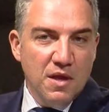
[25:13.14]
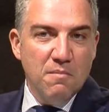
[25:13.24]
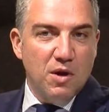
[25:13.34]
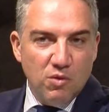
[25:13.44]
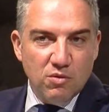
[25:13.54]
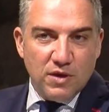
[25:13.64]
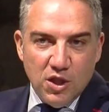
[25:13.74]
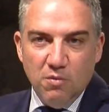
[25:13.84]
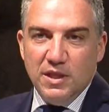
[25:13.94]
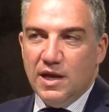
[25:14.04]
Pero bueno, que
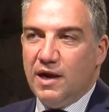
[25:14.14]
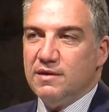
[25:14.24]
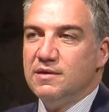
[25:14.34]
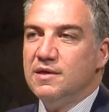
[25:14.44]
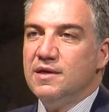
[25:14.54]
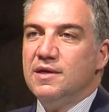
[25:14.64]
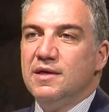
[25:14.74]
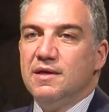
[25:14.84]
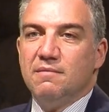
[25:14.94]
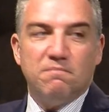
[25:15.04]
no vinieran,
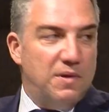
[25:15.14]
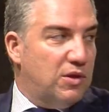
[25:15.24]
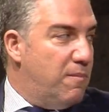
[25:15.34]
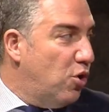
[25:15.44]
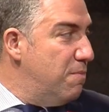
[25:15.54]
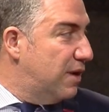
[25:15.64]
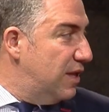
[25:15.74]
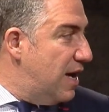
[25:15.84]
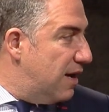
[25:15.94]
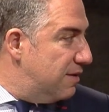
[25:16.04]
pero tampoco
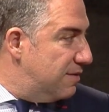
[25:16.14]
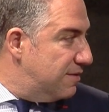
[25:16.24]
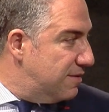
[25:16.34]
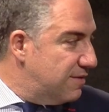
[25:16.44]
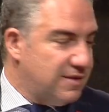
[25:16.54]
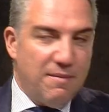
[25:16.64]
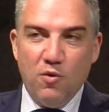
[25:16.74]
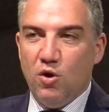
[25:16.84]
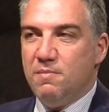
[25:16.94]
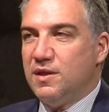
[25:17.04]
invertían
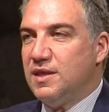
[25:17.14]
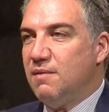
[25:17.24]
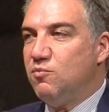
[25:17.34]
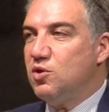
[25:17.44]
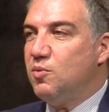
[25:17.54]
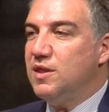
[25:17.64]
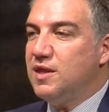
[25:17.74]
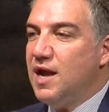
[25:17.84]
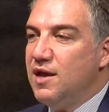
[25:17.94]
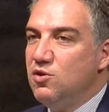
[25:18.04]
Tampoco invertían. Bueno, pues en
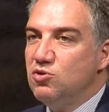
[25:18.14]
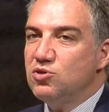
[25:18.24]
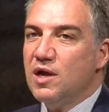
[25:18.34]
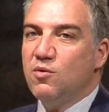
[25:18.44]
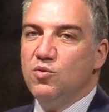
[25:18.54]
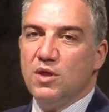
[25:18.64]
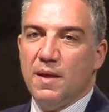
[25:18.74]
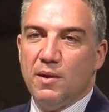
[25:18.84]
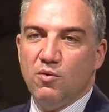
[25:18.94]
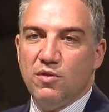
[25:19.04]
tres años la Junta de
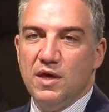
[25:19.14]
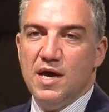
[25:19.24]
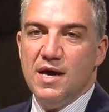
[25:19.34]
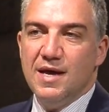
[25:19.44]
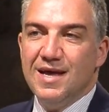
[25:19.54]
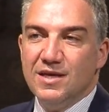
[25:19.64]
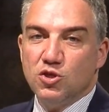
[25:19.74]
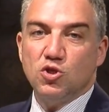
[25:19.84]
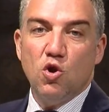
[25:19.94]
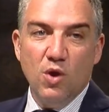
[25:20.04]
Andalucía,
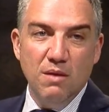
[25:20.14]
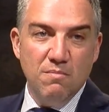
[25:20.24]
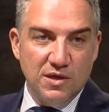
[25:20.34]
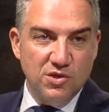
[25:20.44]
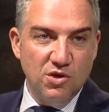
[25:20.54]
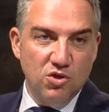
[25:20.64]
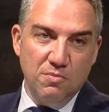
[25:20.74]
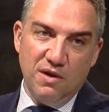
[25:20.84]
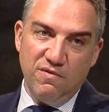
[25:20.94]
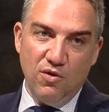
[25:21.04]
solo en inversión, no
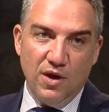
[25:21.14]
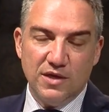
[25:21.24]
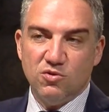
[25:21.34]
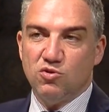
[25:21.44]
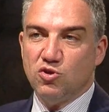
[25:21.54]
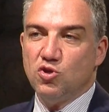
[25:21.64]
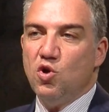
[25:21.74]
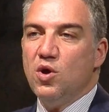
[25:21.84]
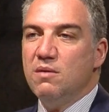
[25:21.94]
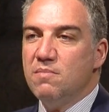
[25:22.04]
me refiero en gastos,
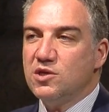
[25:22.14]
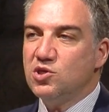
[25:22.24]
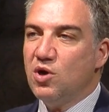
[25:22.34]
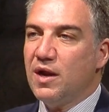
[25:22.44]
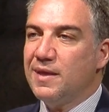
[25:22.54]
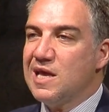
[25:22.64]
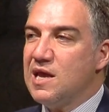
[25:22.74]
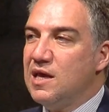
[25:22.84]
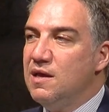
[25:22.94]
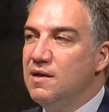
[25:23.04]
solo en inversión, ahora
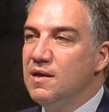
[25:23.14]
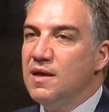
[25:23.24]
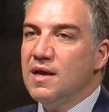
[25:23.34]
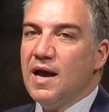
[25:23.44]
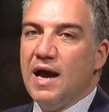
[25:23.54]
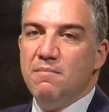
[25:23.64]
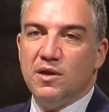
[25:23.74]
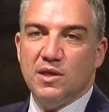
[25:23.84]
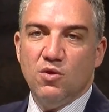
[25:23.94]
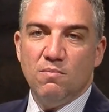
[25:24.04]
detallaré, ha
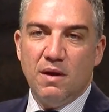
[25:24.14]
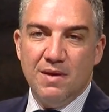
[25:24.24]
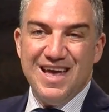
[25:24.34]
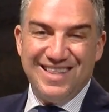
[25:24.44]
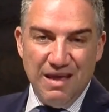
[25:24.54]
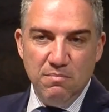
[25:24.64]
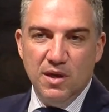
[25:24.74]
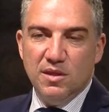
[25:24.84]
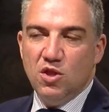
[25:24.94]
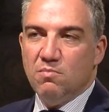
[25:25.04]
invertido en Marbella, está
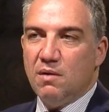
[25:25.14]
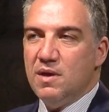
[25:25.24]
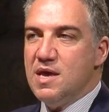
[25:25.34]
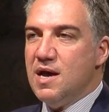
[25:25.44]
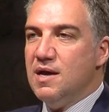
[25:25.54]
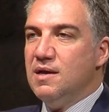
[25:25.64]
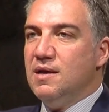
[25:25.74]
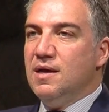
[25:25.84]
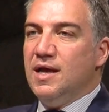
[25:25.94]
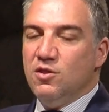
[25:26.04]
invirtiendo en Marbella
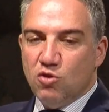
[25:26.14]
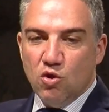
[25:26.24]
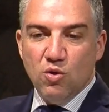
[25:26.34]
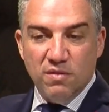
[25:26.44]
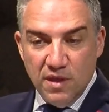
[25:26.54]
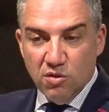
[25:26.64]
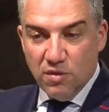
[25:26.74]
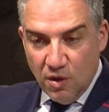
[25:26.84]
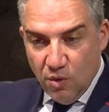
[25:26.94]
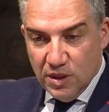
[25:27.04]
en torno a
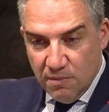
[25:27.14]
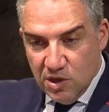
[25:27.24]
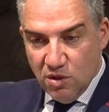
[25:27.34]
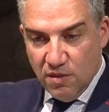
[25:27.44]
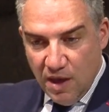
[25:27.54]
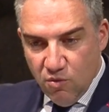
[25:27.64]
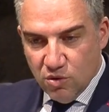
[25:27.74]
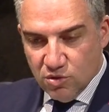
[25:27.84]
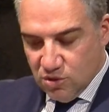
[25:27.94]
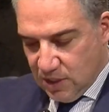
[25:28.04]
150 millones de
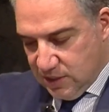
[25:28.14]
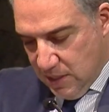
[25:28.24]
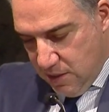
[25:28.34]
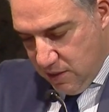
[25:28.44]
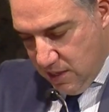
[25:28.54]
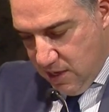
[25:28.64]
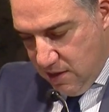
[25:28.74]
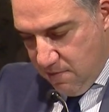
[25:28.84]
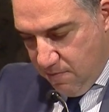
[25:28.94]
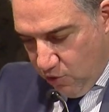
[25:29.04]
euros, que se dice
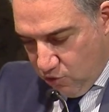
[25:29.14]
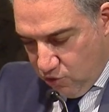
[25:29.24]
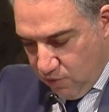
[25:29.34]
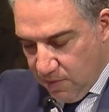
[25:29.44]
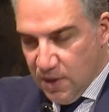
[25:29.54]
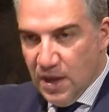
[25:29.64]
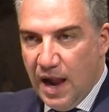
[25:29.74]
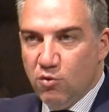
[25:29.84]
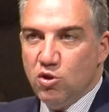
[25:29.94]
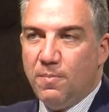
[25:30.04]
pronto.
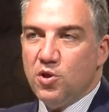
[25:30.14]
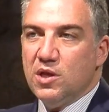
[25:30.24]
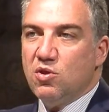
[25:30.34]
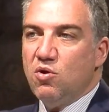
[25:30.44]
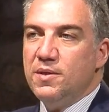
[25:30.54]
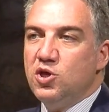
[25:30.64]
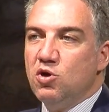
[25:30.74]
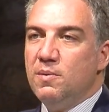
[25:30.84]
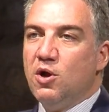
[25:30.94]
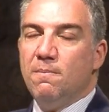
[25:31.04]
Algunos proyectos lo ha
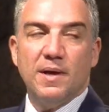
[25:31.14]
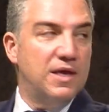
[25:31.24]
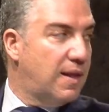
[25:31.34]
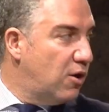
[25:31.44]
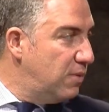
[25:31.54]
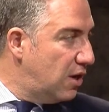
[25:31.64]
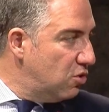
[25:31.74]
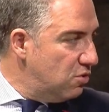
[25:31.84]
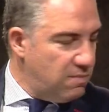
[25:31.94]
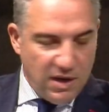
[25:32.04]
dicho mi compañera de
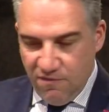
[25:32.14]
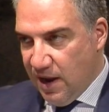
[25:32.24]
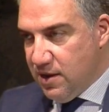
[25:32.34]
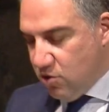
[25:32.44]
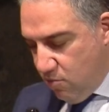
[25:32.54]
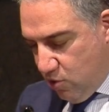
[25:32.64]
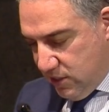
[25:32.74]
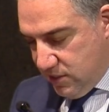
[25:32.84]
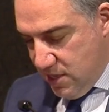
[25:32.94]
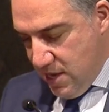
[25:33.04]
gobierno, Marifran, como
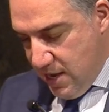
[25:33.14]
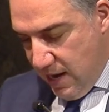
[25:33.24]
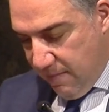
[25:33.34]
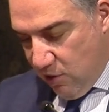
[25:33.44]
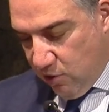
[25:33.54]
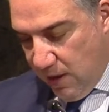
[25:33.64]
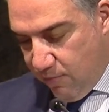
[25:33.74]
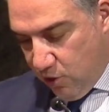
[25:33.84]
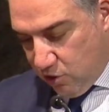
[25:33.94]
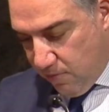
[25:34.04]
es la mejora del
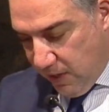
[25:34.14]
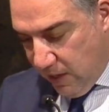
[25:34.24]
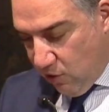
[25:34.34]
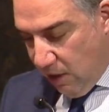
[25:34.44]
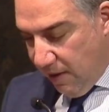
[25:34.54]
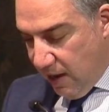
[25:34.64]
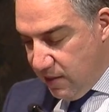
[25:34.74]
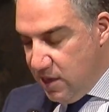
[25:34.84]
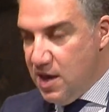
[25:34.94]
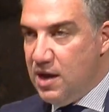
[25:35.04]
puerto pesquero La
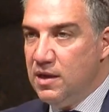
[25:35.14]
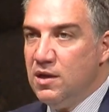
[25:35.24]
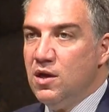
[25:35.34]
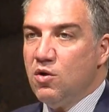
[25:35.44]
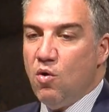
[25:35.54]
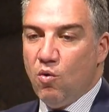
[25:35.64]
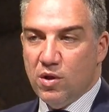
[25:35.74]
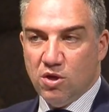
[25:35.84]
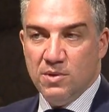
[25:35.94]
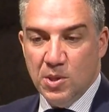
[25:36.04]
Bajadilla, con
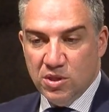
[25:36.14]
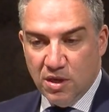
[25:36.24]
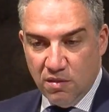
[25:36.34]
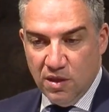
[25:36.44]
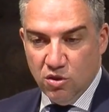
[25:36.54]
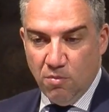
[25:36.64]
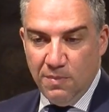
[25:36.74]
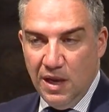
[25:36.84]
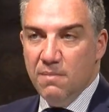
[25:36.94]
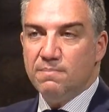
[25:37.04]

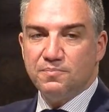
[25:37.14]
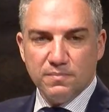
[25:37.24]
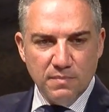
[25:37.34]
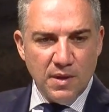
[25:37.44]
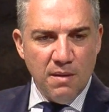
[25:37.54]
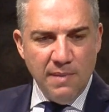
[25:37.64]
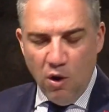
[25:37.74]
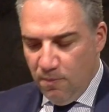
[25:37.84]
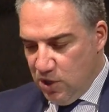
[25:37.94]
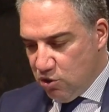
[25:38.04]
4.300.000 más
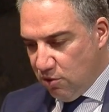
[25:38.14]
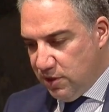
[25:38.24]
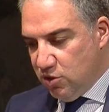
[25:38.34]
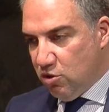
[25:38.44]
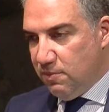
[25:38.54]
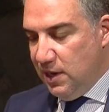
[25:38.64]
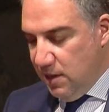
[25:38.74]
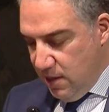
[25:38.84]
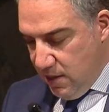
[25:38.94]
1.200.000